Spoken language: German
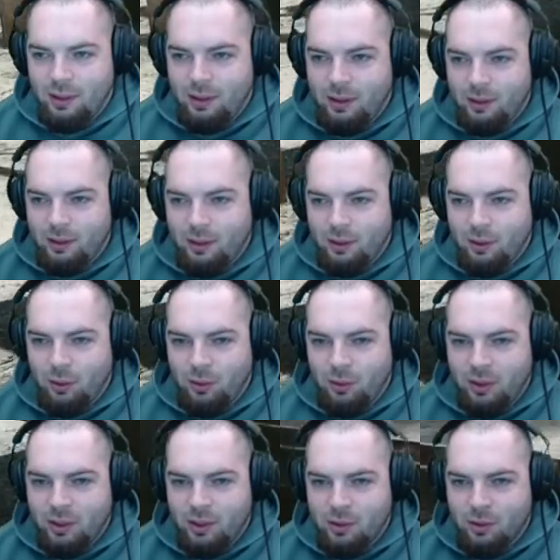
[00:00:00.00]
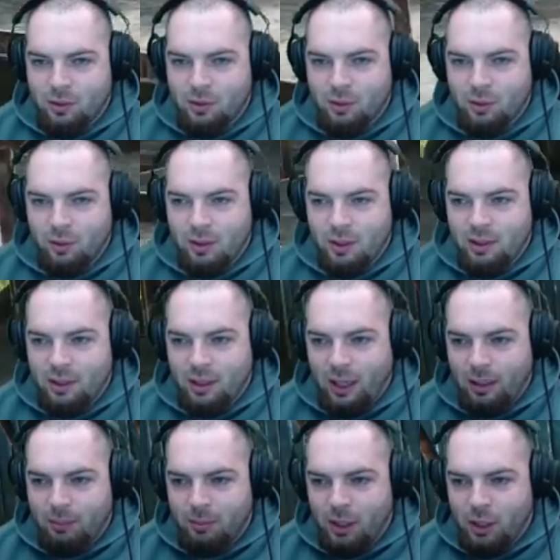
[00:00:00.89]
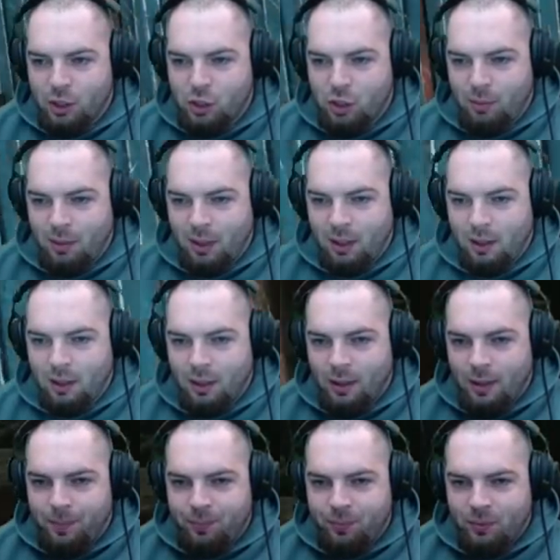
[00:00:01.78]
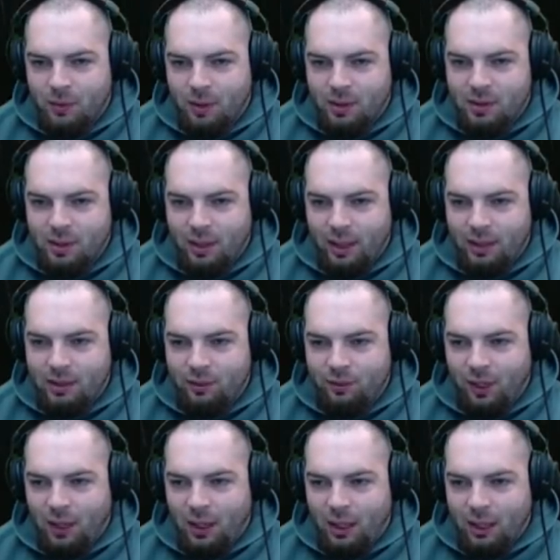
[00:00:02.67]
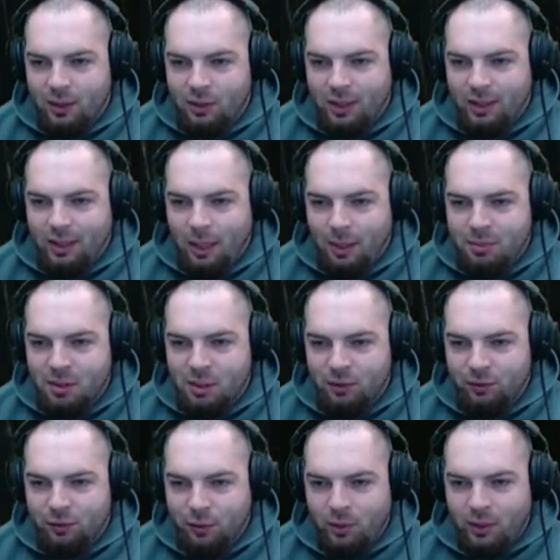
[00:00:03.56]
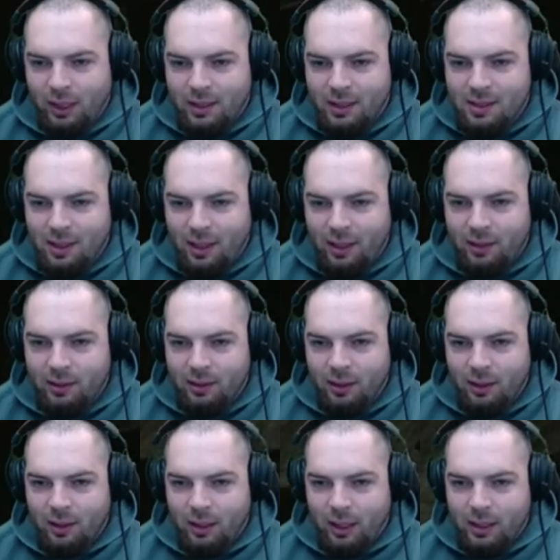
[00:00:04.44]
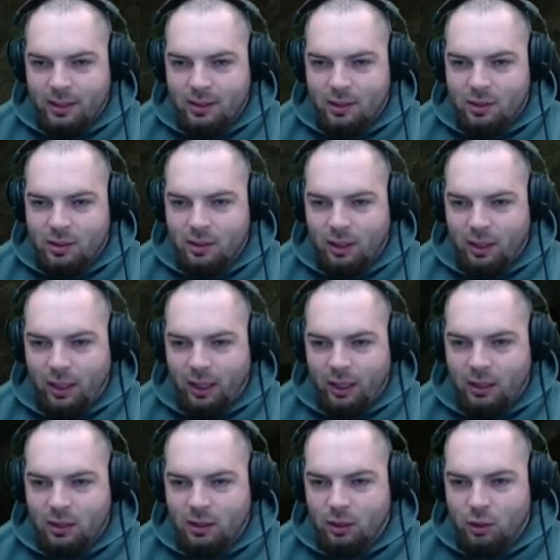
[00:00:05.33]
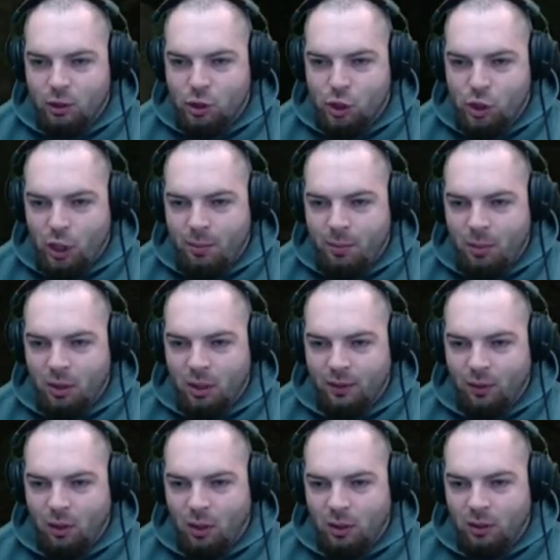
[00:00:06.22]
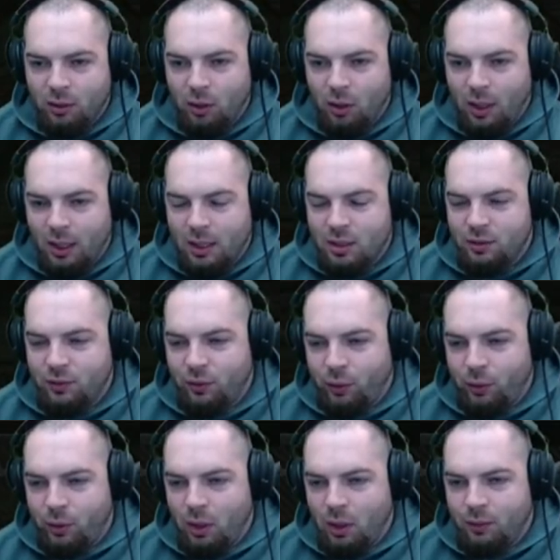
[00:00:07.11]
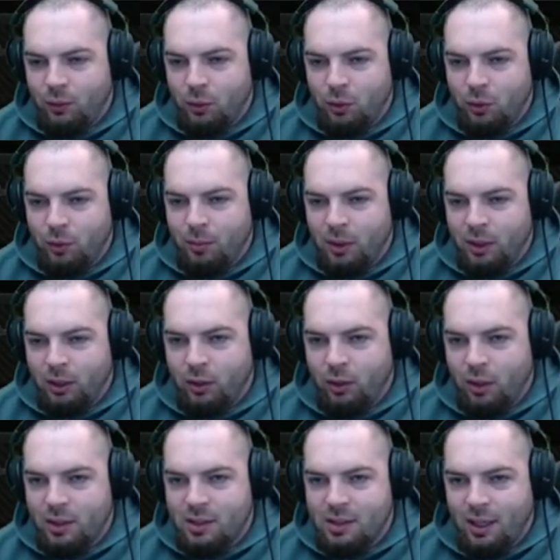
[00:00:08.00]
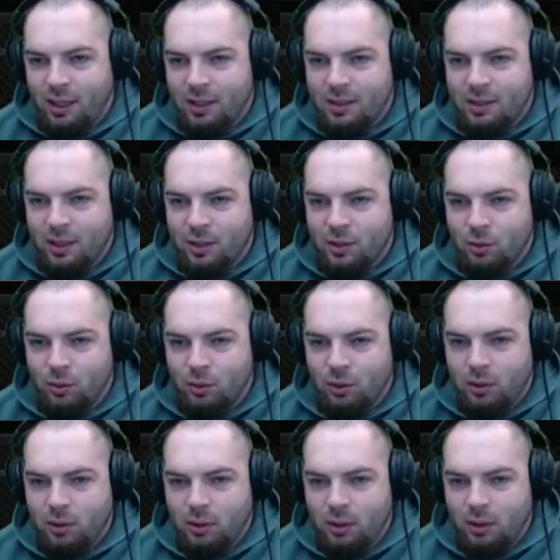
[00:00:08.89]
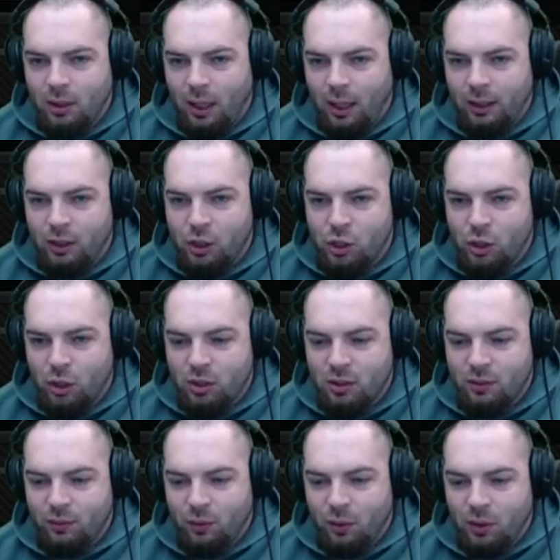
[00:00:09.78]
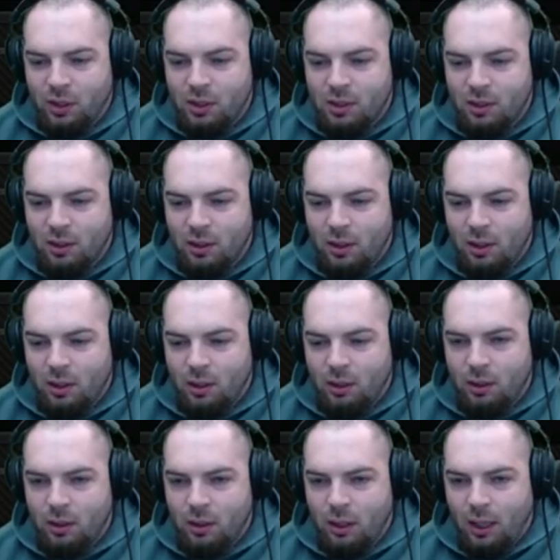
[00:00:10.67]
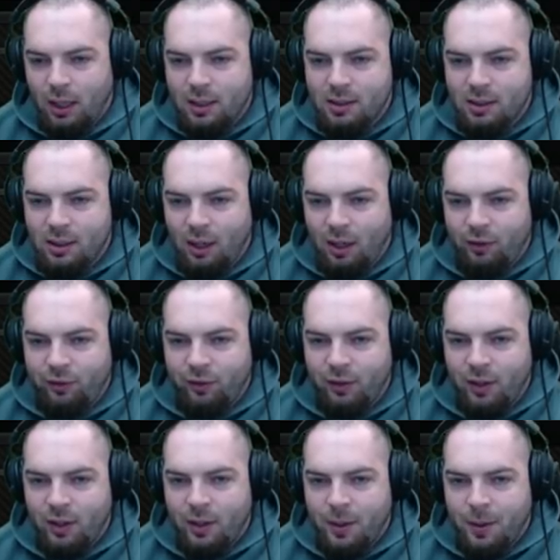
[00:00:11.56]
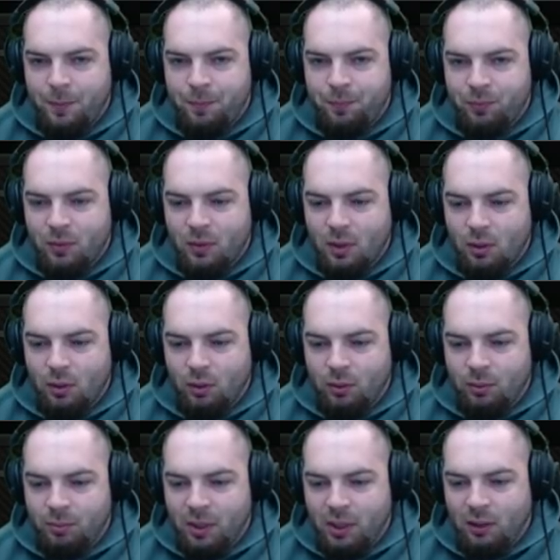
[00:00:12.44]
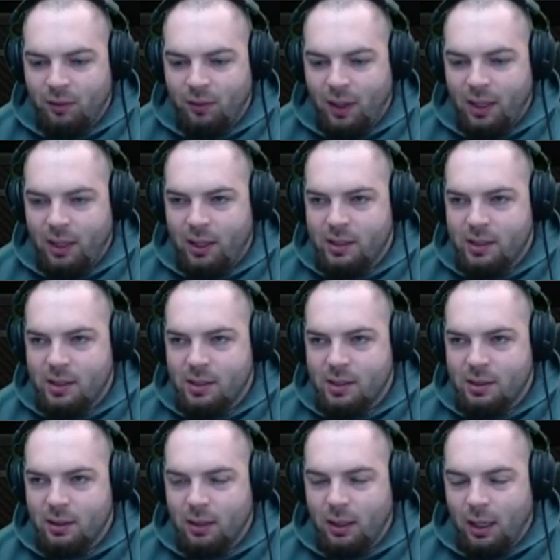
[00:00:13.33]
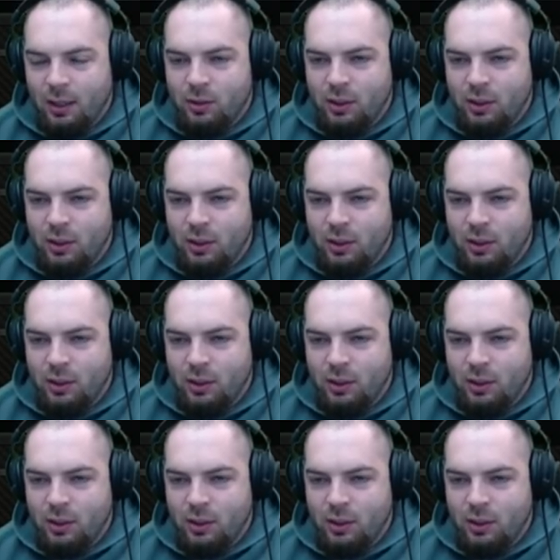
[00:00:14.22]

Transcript: die, die Grunddiskussion, die, die hatten wir ja schon mal. Das ist echt die Frage. Also ich habe das Gefühl derzeit, es ist echt schlimmer geworden noch als früher, wo du immer gekotzt hast, dass du angeschossen wurdest als Gaff. Und mittlerweile ist es, also